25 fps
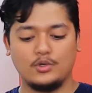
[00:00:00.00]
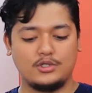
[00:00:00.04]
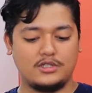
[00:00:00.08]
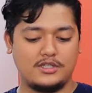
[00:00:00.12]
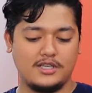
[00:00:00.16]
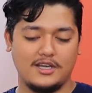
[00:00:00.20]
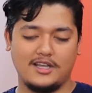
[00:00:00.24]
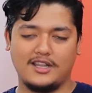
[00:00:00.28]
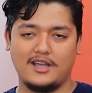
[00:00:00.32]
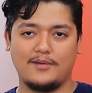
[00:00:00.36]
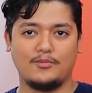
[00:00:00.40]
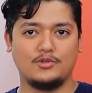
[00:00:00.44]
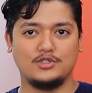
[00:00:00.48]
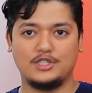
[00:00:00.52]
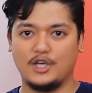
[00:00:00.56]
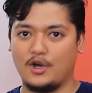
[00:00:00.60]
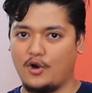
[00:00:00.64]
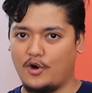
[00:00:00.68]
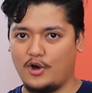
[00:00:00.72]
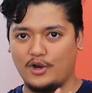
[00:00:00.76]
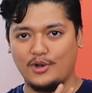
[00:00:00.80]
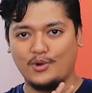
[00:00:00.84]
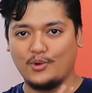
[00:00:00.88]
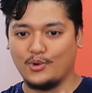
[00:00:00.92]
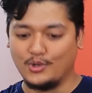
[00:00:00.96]
उससे ज़्यादा मुझे
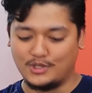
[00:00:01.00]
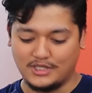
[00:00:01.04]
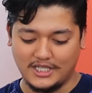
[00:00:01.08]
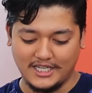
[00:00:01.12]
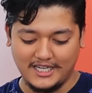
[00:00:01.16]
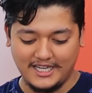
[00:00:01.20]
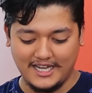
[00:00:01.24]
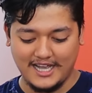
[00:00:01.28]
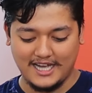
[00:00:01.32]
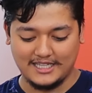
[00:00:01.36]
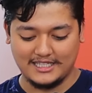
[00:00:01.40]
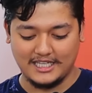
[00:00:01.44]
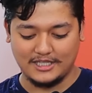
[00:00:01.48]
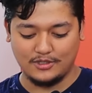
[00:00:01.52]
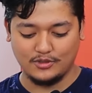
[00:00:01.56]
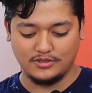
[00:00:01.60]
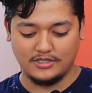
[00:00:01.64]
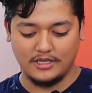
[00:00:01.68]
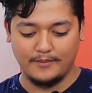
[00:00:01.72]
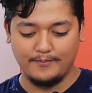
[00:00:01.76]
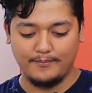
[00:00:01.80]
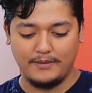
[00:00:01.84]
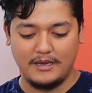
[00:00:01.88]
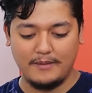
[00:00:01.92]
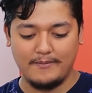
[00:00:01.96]
और कुछ नहीं आता तो
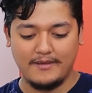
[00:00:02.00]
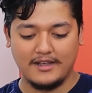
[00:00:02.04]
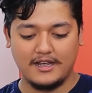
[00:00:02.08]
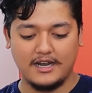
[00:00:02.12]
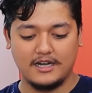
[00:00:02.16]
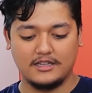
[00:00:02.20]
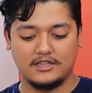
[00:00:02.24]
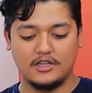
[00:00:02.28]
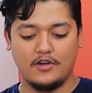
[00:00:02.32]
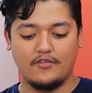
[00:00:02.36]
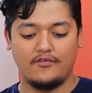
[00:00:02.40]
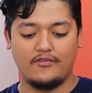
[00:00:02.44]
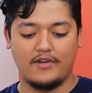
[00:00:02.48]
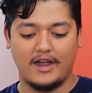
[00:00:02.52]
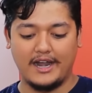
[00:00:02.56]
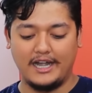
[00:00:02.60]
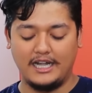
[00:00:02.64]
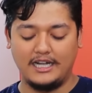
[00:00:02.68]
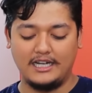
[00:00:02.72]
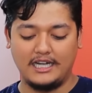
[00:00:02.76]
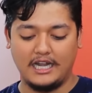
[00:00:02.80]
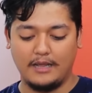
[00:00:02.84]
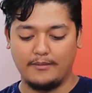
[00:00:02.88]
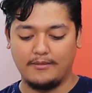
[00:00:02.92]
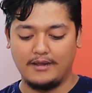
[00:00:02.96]
सिंपली मैं करता हूँ
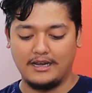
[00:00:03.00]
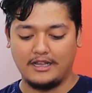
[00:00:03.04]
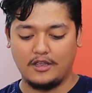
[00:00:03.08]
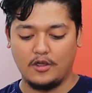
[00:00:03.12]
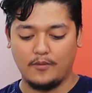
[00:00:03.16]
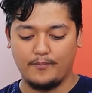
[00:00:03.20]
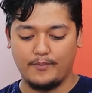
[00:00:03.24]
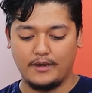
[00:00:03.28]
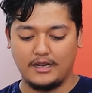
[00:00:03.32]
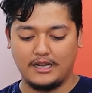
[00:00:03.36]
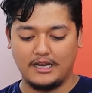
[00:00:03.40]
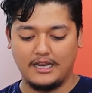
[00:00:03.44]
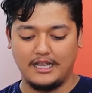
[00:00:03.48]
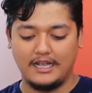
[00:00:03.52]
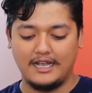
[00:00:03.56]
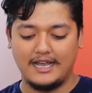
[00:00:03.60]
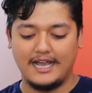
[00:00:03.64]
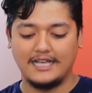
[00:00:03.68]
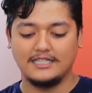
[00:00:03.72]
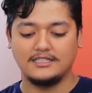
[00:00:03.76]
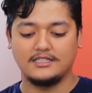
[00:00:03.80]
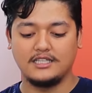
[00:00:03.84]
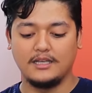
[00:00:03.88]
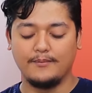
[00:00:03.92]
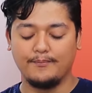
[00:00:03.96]
फाइन टेबल के ऊपर क्लिक
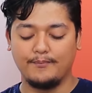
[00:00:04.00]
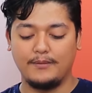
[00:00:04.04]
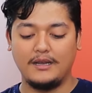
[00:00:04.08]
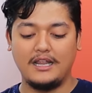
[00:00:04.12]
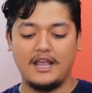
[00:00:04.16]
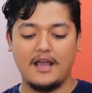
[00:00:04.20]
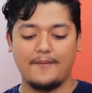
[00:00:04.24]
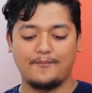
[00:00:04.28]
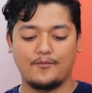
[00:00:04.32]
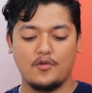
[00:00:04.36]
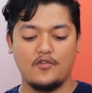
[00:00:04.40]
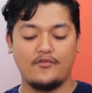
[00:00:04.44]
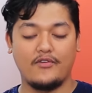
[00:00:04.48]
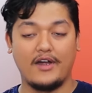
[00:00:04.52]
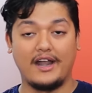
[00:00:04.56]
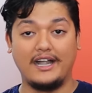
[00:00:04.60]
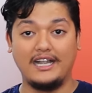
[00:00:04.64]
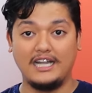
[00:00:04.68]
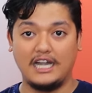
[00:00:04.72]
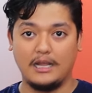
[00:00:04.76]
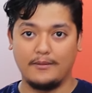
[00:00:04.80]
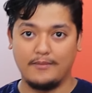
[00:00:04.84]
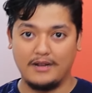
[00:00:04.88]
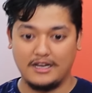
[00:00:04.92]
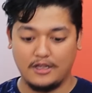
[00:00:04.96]
गाइस सिंपली आपको
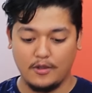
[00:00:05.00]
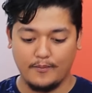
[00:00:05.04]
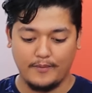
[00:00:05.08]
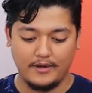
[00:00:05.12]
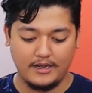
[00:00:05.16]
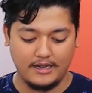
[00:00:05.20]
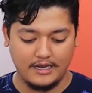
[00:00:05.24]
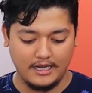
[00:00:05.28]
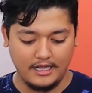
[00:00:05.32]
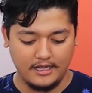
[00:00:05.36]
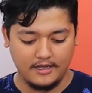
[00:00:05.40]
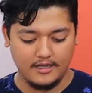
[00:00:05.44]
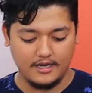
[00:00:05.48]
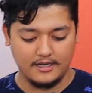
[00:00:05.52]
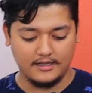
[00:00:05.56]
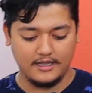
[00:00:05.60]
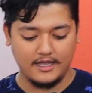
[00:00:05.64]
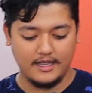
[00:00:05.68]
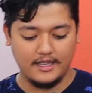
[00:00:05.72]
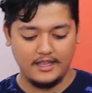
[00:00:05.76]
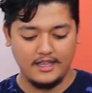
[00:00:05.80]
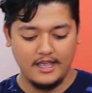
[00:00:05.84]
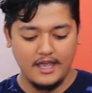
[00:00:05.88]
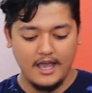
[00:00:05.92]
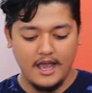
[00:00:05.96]
फाइन टेबल के ऊपर क्लिक
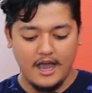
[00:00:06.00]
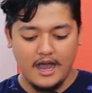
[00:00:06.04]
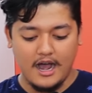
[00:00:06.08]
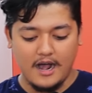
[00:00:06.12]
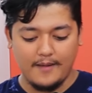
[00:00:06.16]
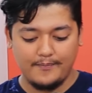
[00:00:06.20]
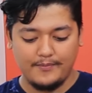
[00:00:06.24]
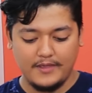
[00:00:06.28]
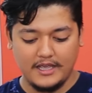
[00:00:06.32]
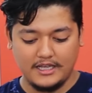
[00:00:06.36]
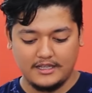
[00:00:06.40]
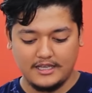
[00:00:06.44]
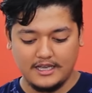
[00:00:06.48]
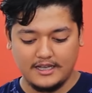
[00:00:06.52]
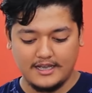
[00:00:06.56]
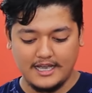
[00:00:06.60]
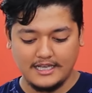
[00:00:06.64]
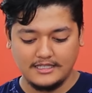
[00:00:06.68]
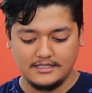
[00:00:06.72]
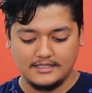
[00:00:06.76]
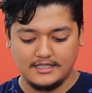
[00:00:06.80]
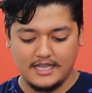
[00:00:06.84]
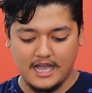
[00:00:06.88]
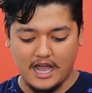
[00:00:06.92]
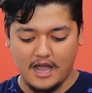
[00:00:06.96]
करना है अब देखिए
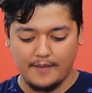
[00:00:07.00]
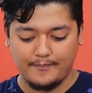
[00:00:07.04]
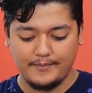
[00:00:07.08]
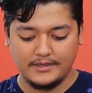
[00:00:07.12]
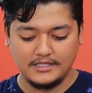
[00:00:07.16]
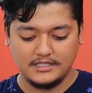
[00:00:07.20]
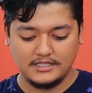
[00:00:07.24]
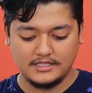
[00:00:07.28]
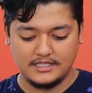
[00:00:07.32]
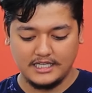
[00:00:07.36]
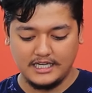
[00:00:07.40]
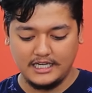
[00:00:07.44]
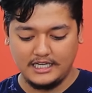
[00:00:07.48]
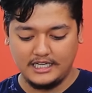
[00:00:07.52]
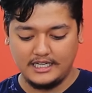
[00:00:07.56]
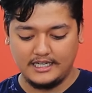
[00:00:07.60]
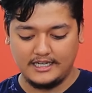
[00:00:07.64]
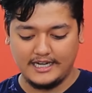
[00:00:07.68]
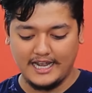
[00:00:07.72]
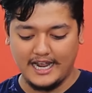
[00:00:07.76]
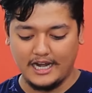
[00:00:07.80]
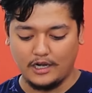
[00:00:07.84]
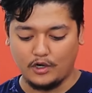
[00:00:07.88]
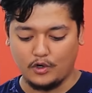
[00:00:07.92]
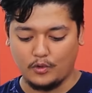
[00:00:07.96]
गाइस यहाँ पे सिर्फ
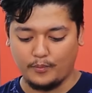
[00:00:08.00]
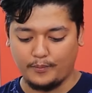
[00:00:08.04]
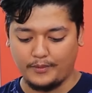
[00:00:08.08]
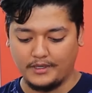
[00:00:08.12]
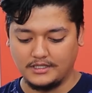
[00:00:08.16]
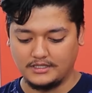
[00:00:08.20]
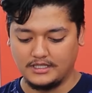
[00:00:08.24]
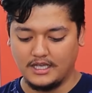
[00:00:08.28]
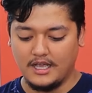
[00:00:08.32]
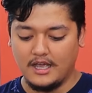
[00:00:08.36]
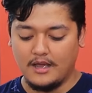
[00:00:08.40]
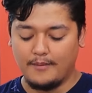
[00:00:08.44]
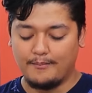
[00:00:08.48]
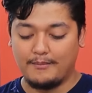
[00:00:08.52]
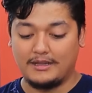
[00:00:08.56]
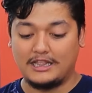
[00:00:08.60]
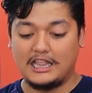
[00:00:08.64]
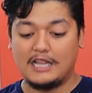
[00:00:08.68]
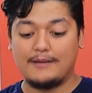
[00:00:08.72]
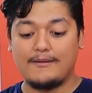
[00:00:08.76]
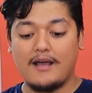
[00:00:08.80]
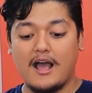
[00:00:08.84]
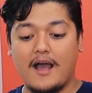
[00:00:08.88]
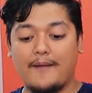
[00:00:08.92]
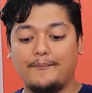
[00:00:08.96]
टेन रुपीज़
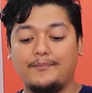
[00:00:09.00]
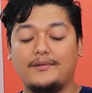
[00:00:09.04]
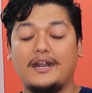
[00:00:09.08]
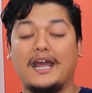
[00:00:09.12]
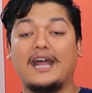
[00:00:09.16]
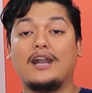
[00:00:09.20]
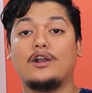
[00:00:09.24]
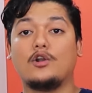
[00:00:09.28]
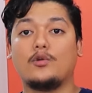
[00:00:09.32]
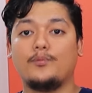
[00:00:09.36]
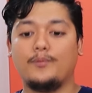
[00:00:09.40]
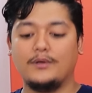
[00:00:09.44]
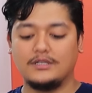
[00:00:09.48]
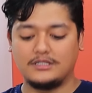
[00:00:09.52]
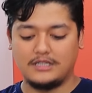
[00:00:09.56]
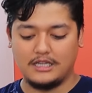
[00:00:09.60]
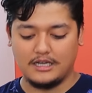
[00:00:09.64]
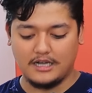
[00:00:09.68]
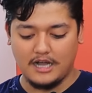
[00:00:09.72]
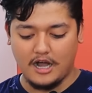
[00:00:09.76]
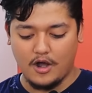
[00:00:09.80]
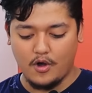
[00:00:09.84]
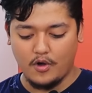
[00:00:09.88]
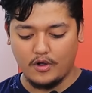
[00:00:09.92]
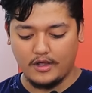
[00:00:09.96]
मतलब आप टेन रुपीज़
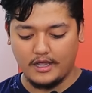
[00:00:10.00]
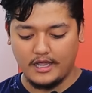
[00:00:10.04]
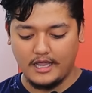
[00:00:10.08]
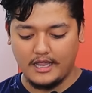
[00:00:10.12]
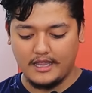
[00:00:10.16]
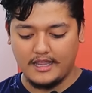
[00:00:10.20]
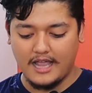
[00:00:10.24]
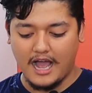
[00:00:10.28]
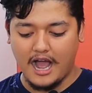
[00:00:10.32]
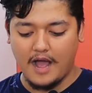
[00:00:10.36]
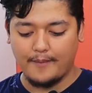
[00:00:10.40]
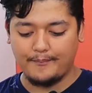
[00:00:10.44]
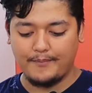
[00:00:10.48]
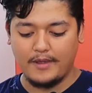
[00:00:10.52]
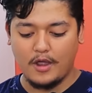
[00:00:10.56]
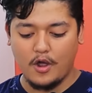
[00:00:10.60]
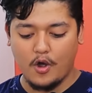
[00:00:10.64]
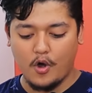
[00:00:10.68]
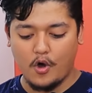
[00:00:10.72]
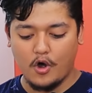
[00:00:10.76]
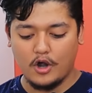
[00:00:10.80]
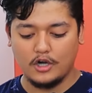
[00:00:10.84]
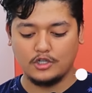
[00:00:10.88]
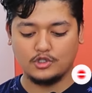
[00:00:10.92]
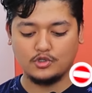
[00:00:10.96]
लगाओगे यहाँ पे
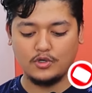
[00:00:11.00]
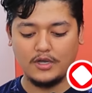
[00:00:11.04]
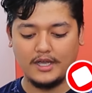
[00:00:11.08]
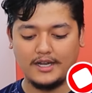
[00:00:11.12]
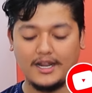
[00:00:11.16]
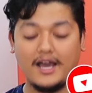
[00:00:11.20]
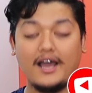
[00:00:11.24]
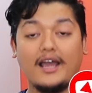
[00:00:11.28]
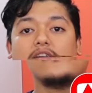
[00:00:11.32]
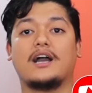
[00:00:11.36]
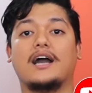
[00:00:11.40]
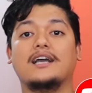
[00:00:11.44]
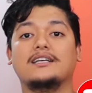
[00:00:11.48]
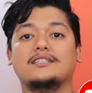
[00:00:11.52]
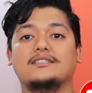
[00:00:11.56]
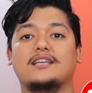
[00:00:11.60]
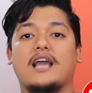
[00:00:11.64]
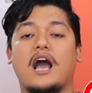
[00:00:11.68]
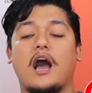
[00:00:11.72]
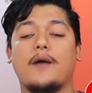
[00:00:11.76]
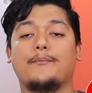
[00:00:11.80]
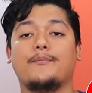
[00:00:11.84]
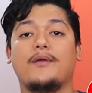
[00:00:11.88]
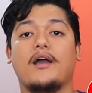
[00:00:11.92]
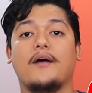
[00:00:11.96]
और जो है ना गाइज
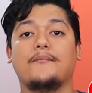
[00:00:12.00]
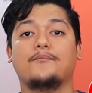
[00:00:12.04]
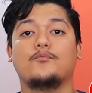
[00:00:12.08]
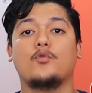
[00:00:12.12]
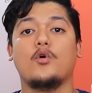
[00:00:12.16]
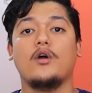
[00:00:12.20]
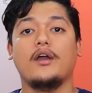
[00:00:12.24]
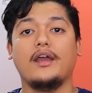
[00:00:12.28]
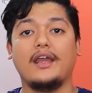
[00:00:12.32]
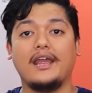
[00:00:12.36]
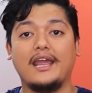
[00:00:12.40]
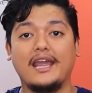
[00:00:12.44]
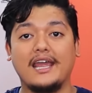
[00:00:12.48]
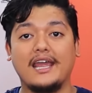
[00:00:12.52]
यहाँ पे आपको